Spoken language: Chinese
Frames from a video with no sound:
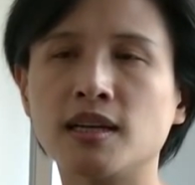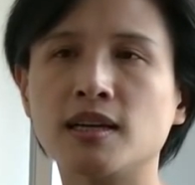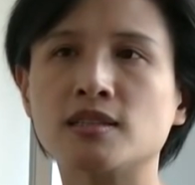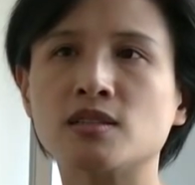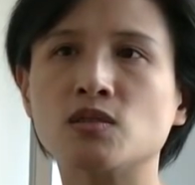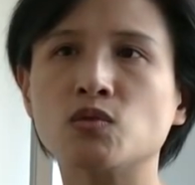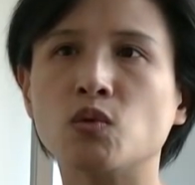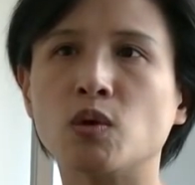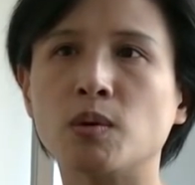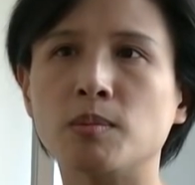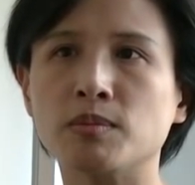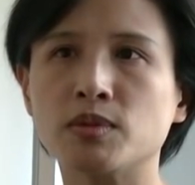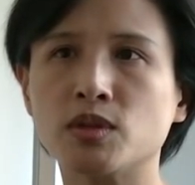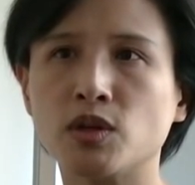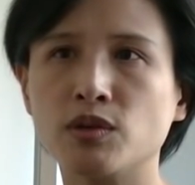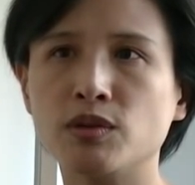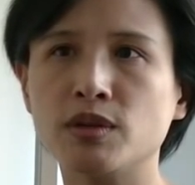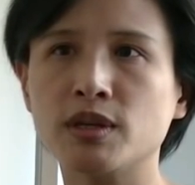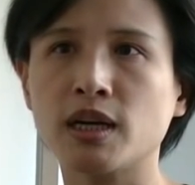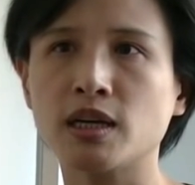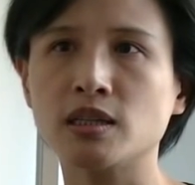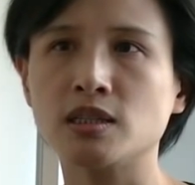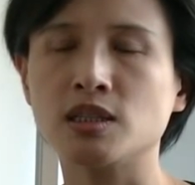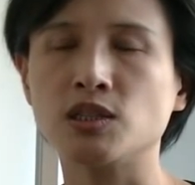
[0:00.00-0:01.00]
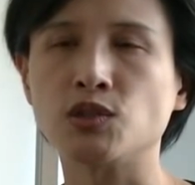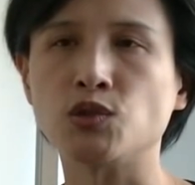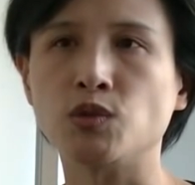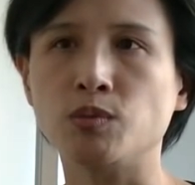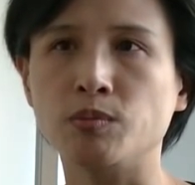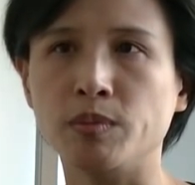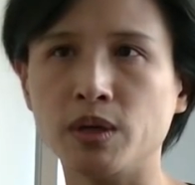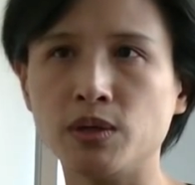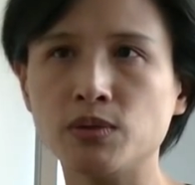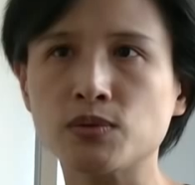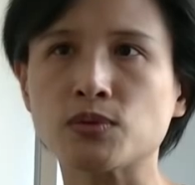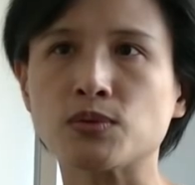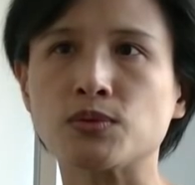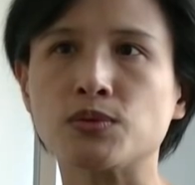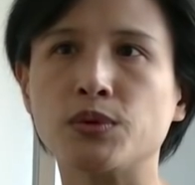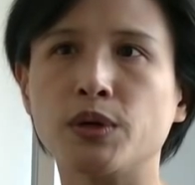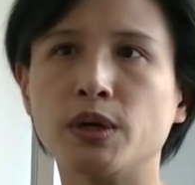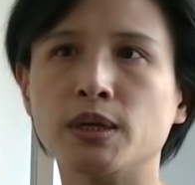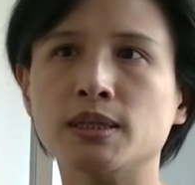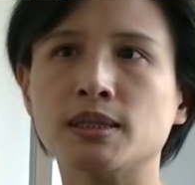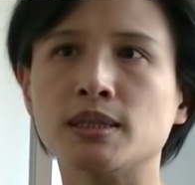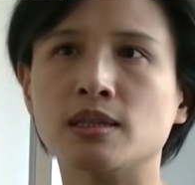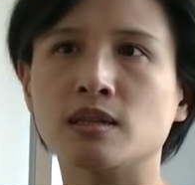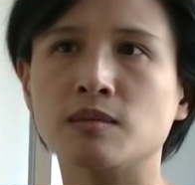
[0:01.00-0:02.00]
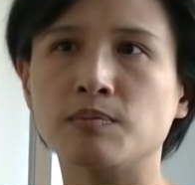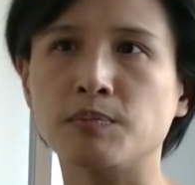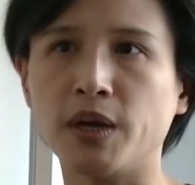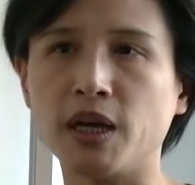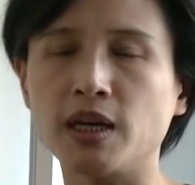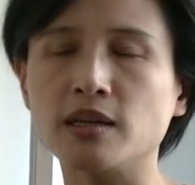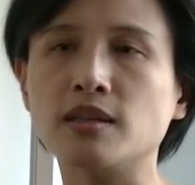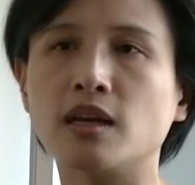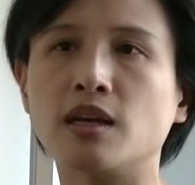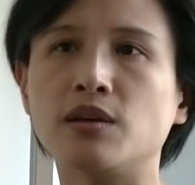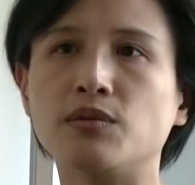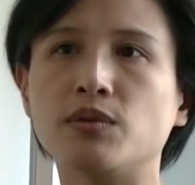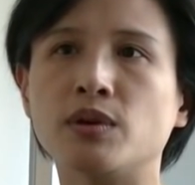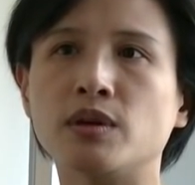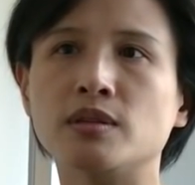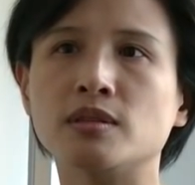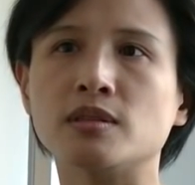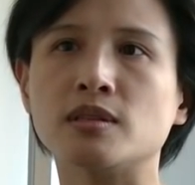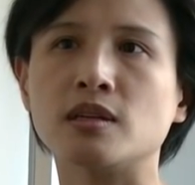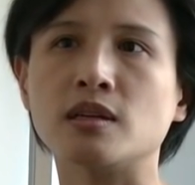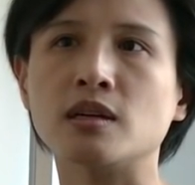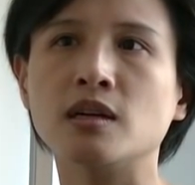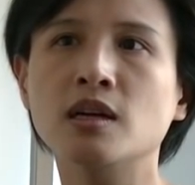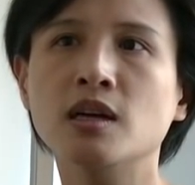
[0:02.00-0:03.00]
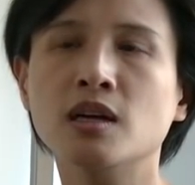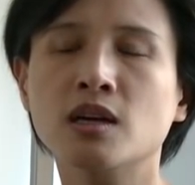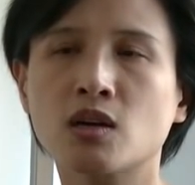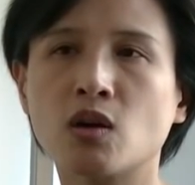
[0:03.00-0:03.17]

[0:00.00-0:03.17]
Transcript: 但是我们都应该基于民主原则、平等原则，